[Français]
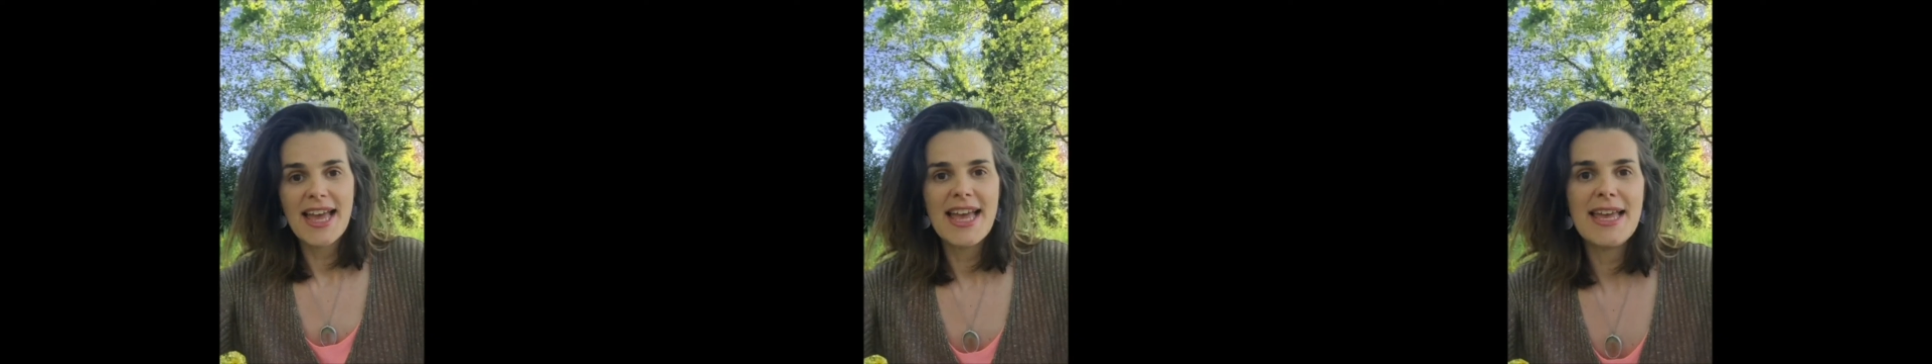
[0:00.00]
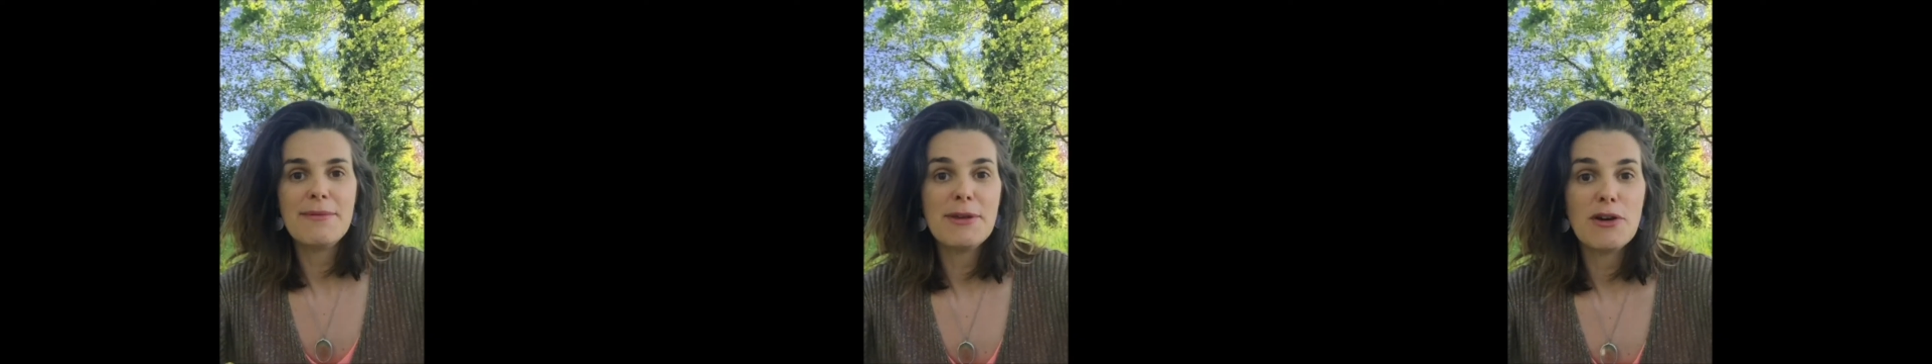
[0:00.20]

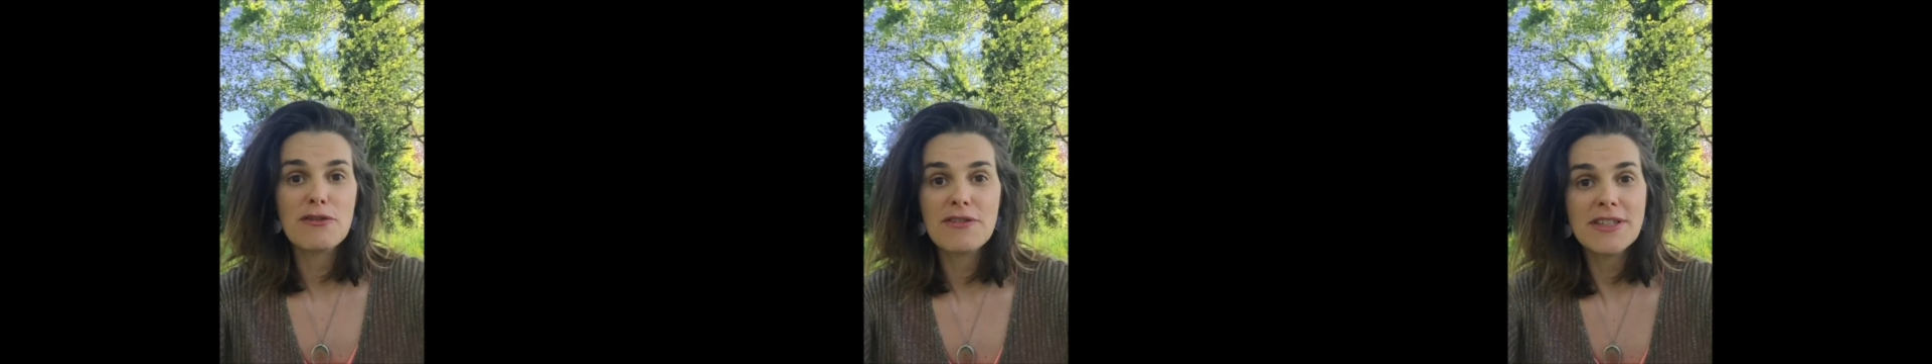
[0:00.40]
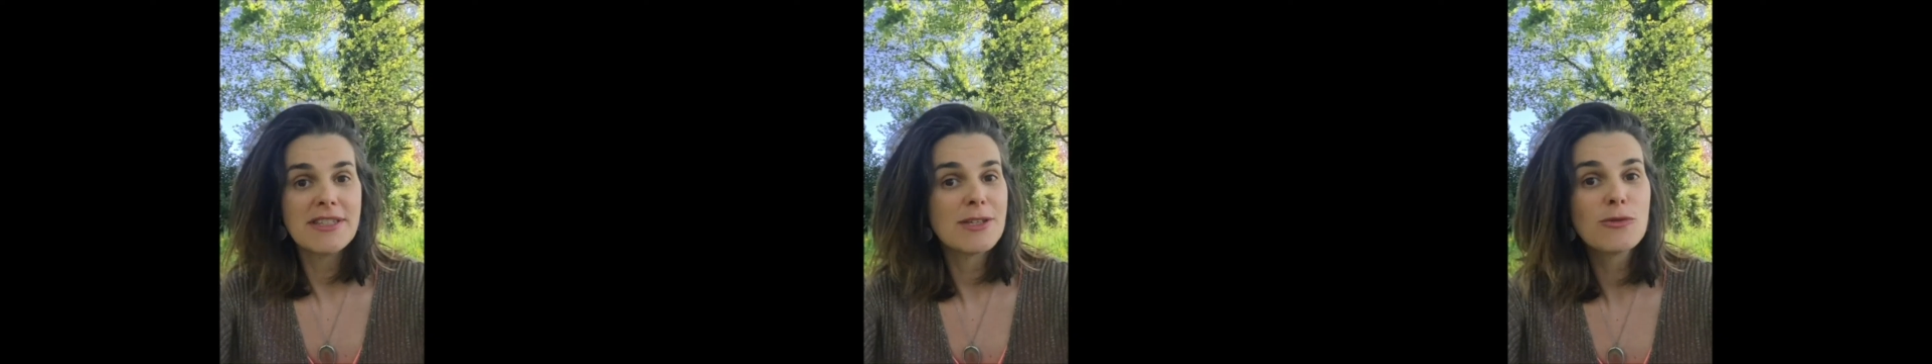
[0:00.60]
Eh bien en
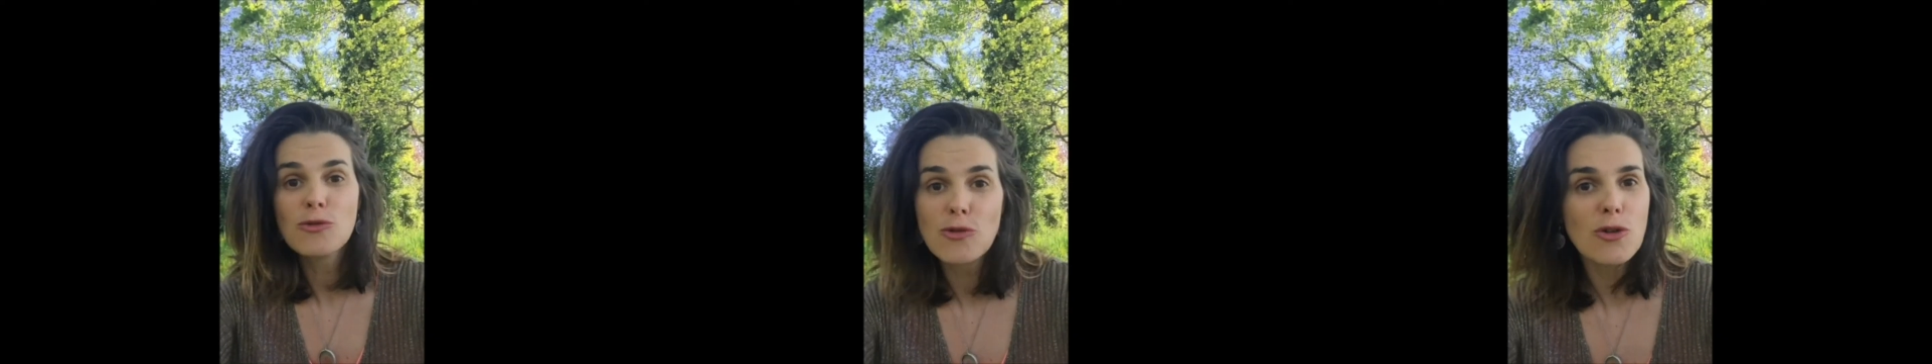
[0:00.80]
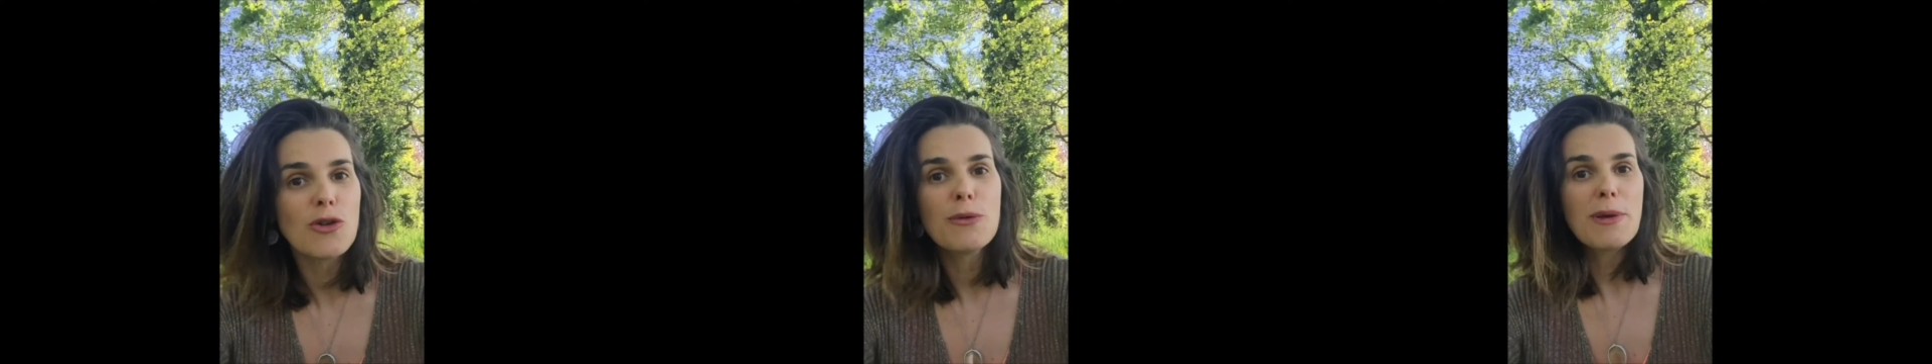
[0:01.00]
fait c'est
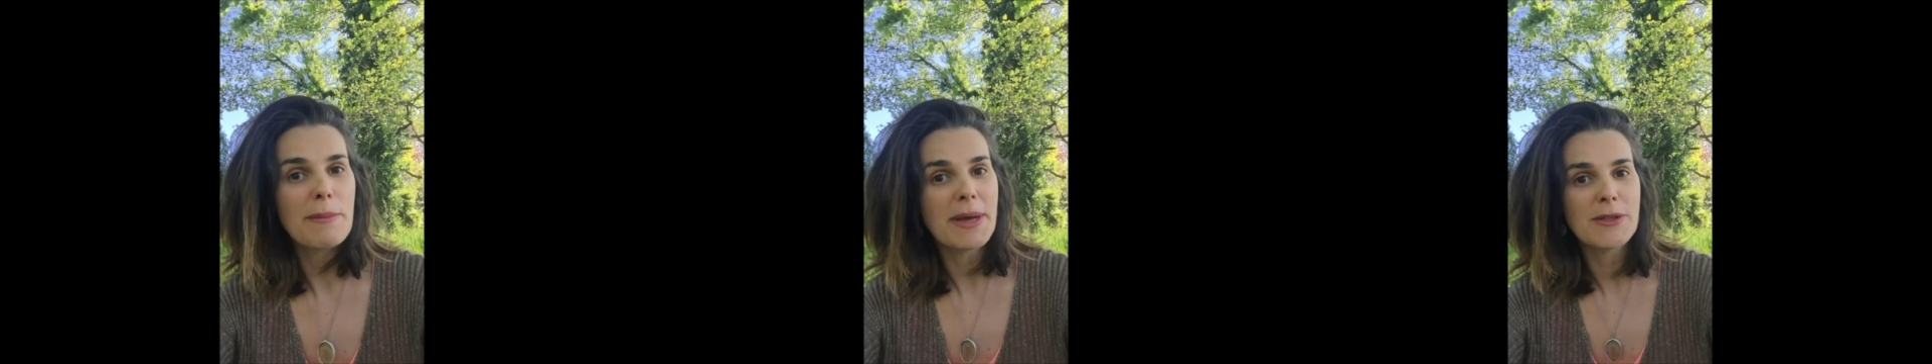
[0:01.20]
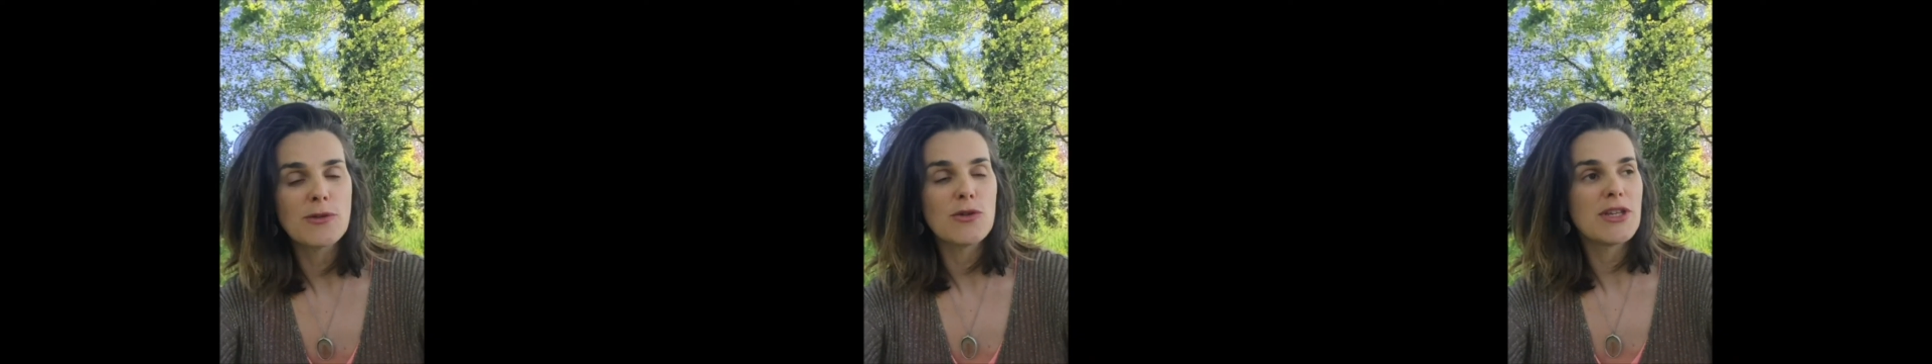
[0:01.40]
toujours le même
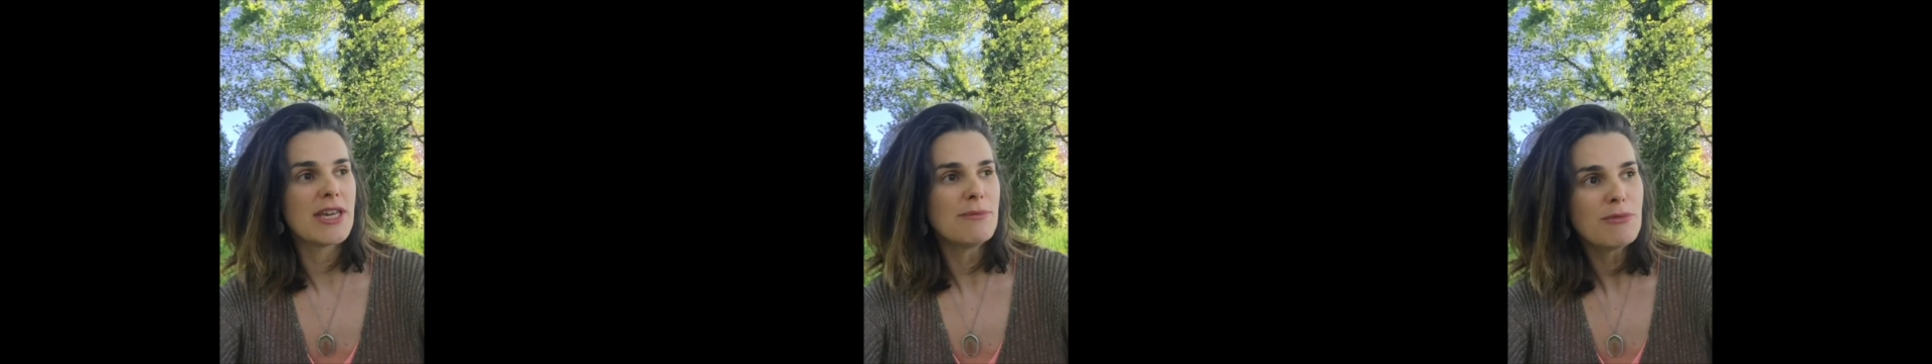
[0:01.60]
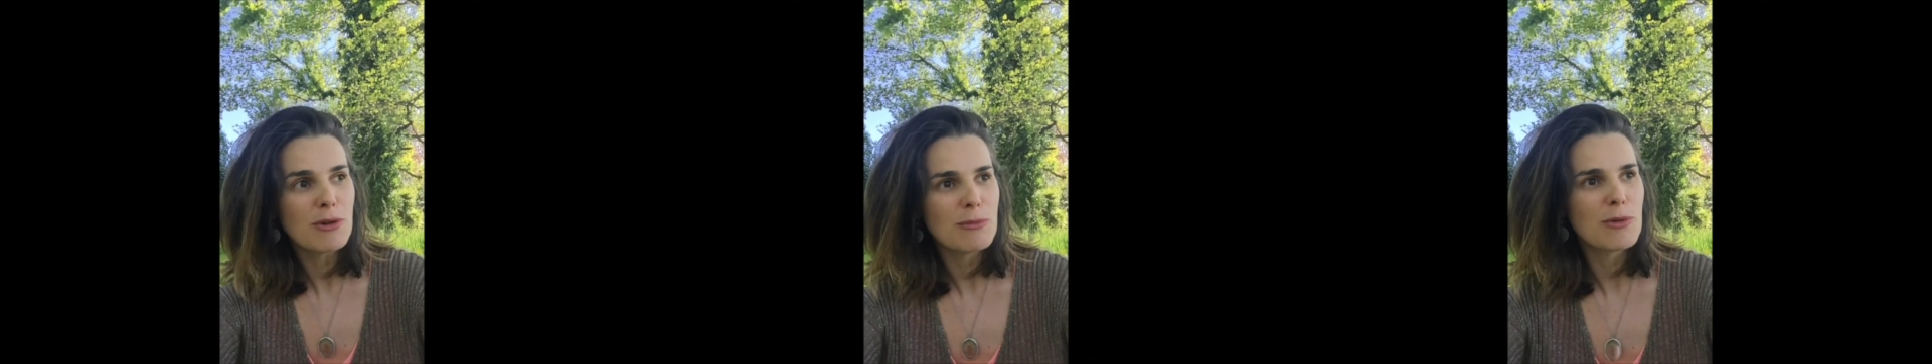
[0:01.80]

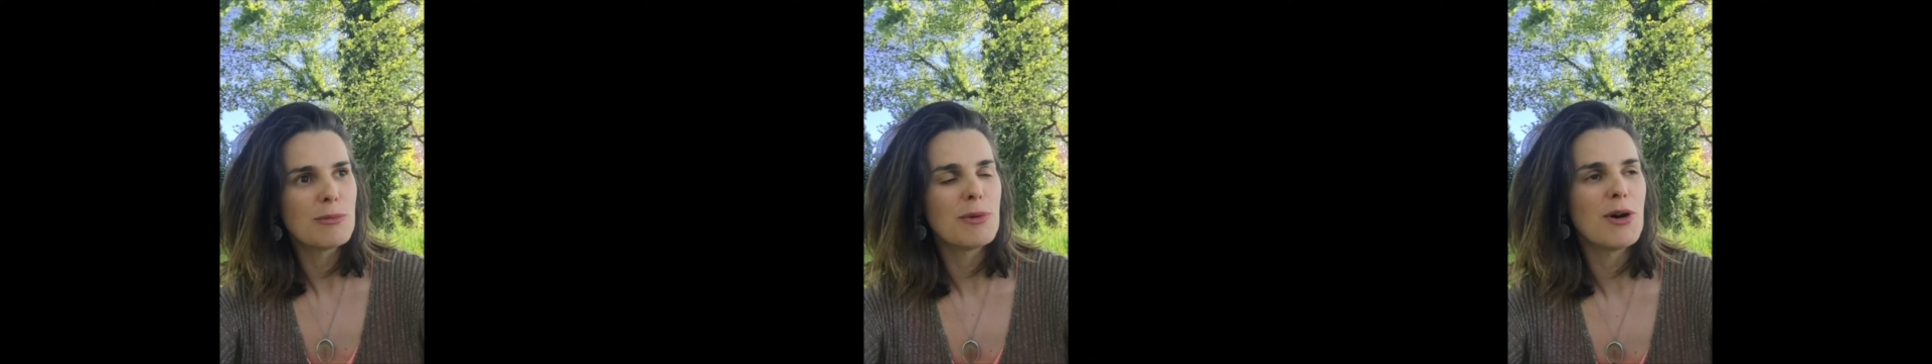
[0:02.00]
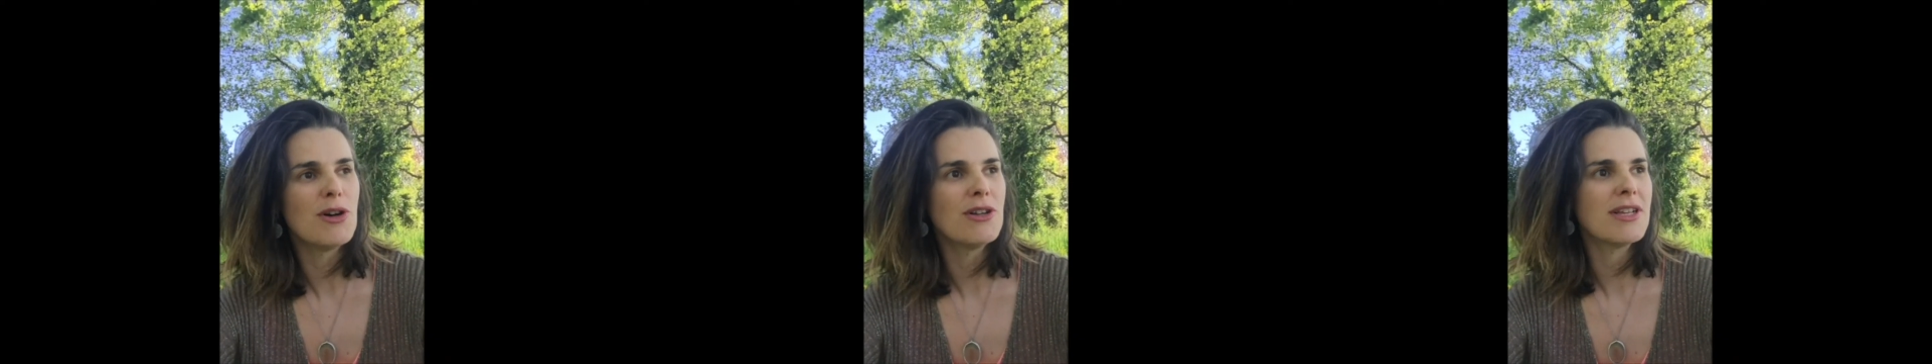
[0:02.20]
atelier pour le
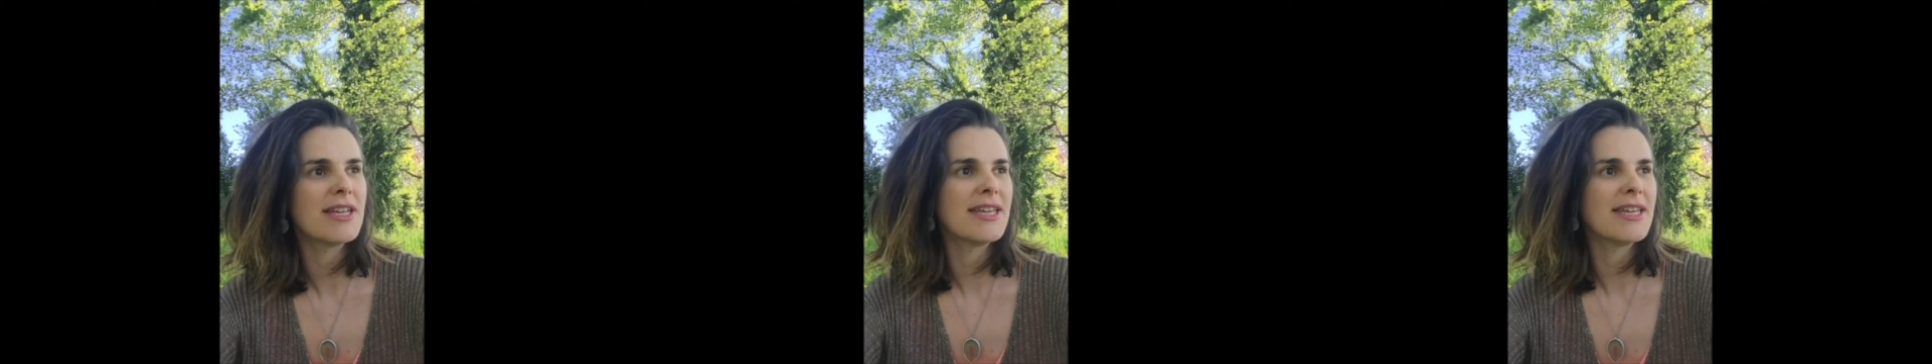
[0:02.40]
moment